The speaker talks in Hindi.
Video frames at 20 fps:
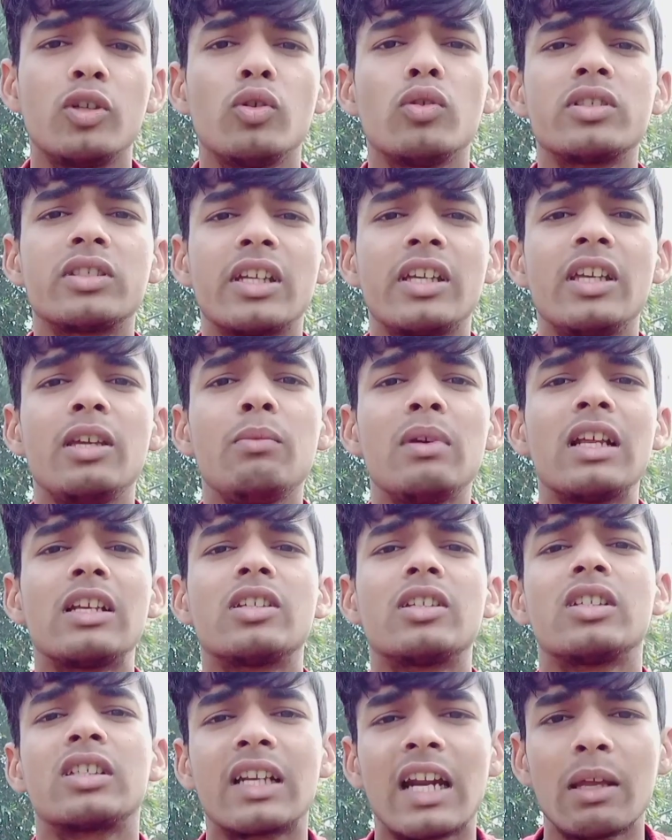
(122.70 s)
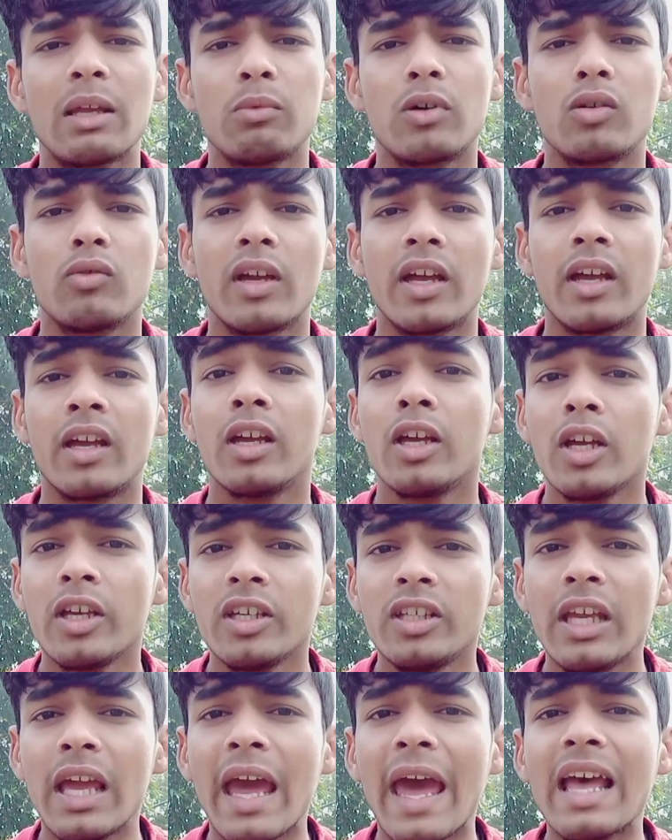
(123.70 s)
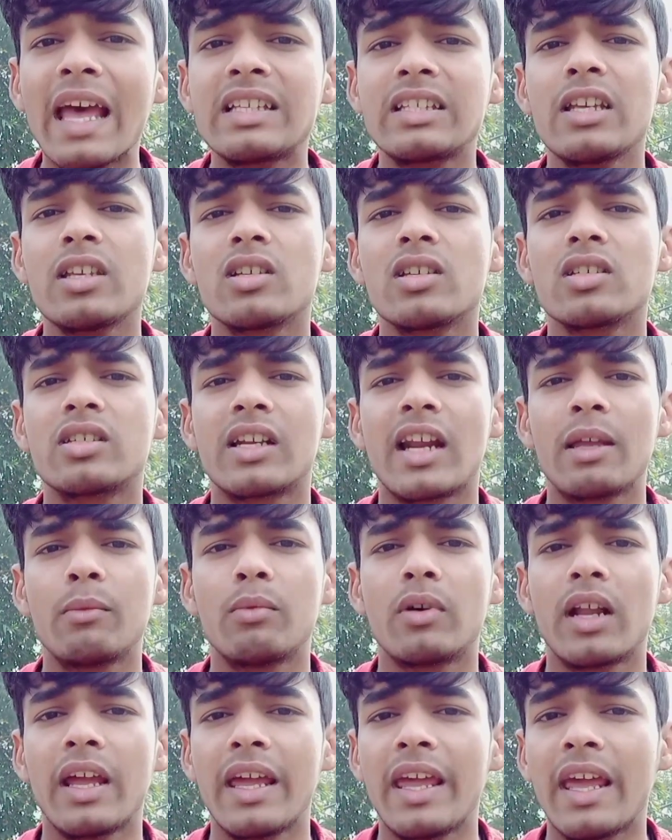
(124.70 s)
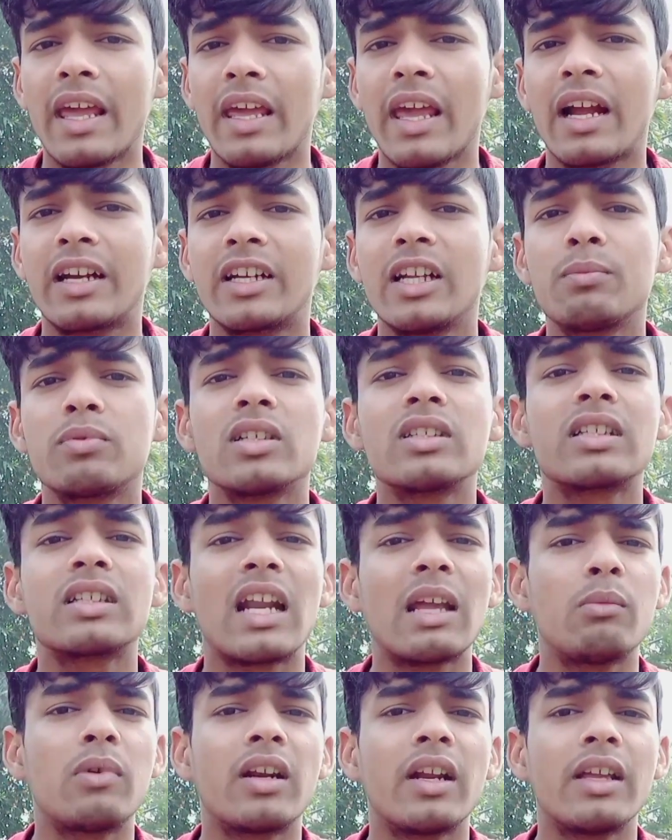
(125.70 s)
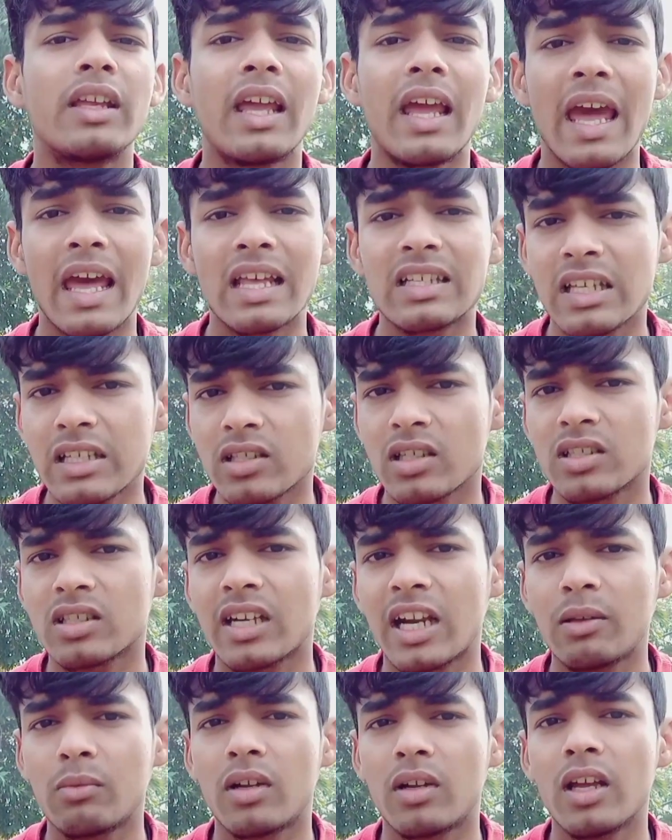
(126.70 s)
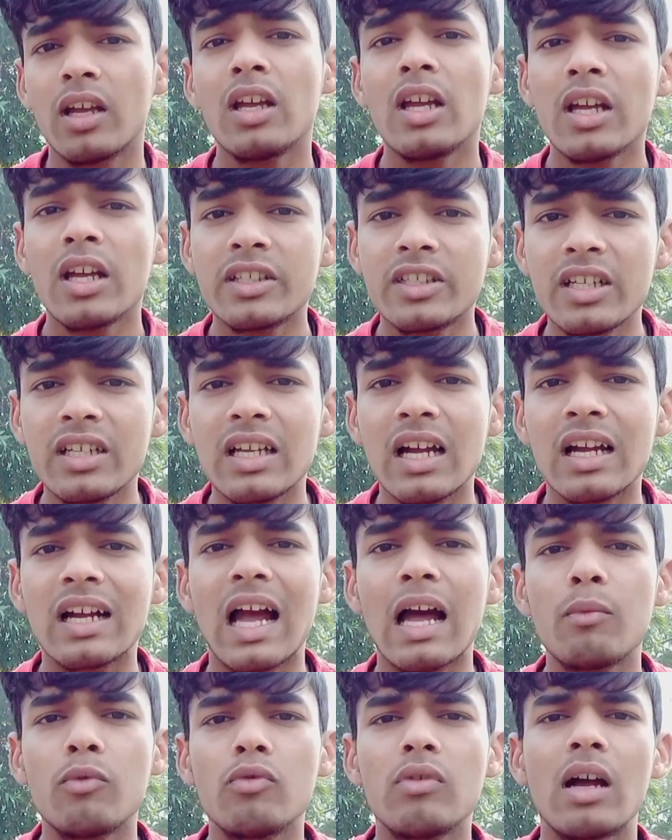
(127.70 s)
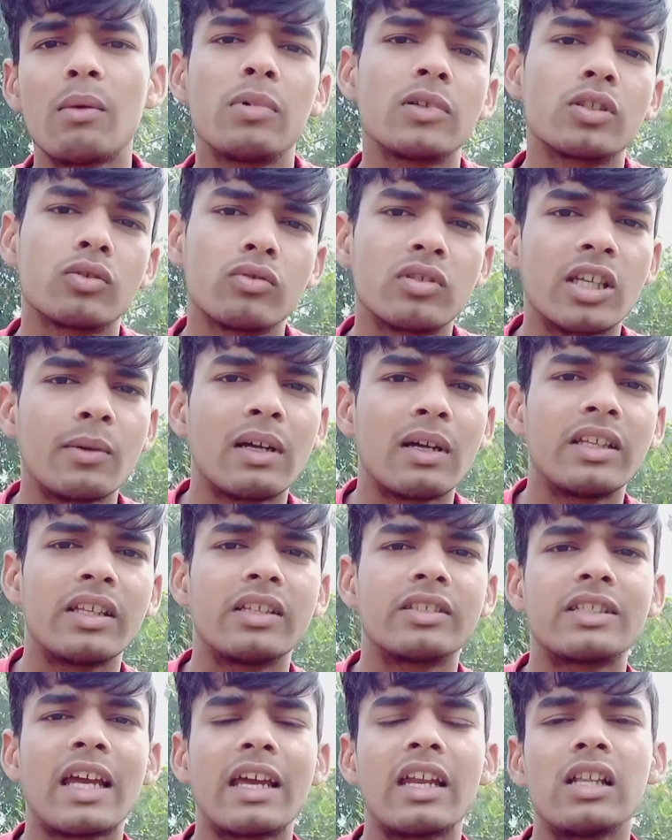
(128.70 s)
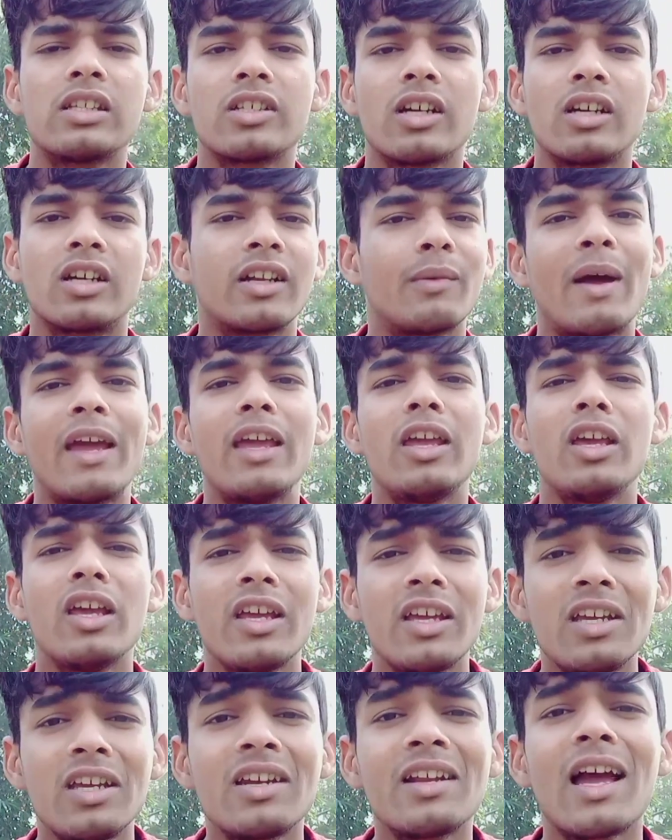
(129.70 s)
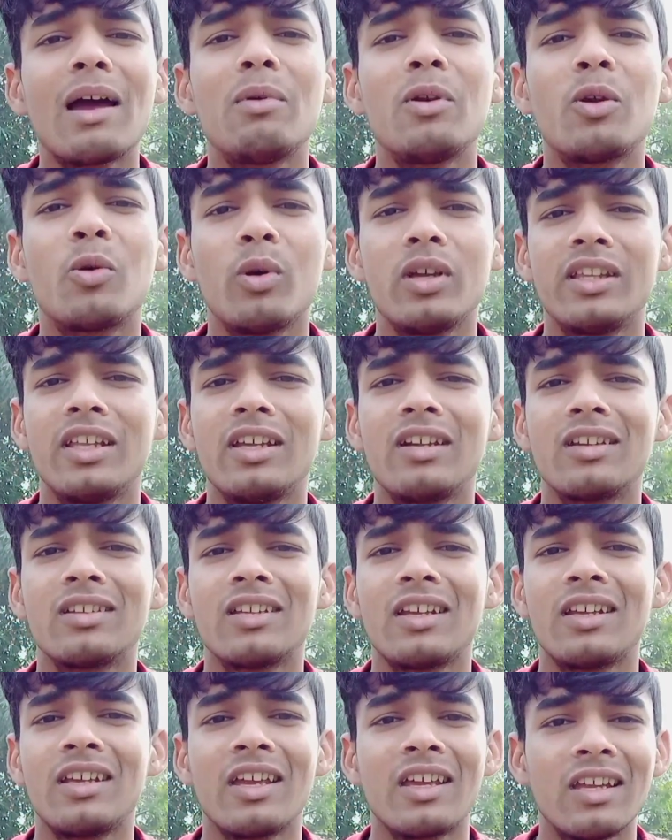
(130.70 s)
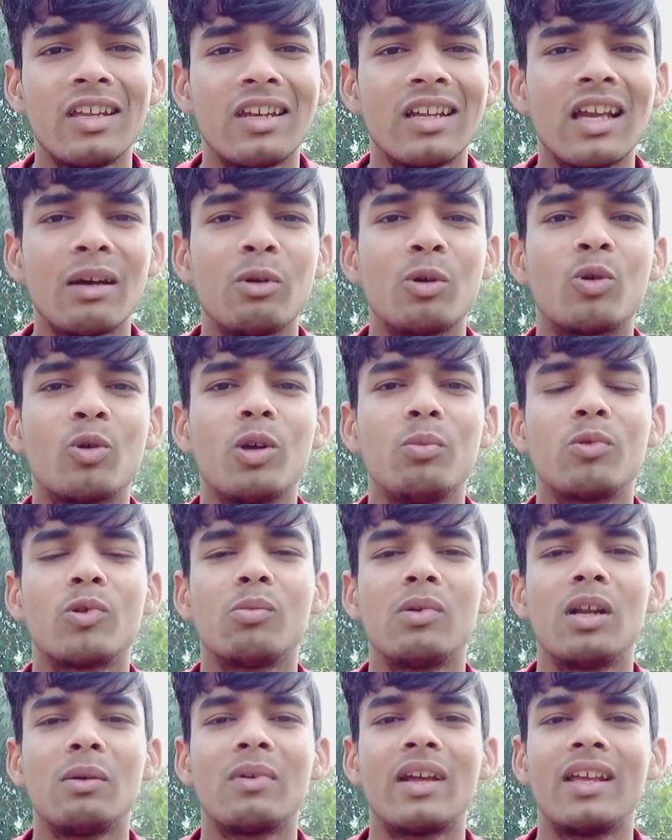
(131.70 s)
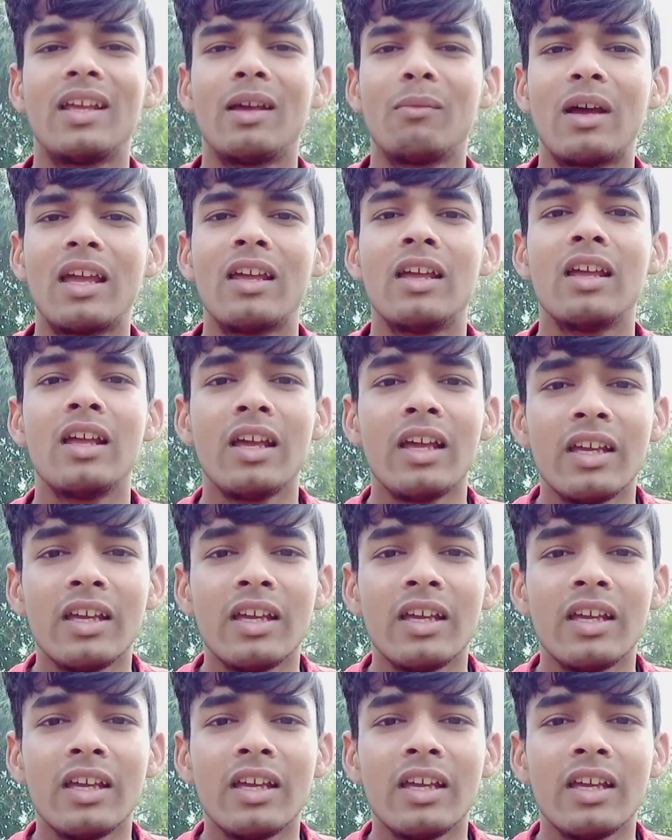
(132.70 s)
वीडियो से ही मेरा सब्सक्राइबर हुए हैं ये ऐसे सब्सक्राइबर हैं एक्टिव सब्सक्राइबर नहीं है ऐसे सब्सक्राइबर हैं जिनका काम हुआ बस उसके बाद चैनल से हट गया भाई इनका भी कोई दिक्कत नहीं है इनका भी कोई प्रॉब्लम नहीं है भाई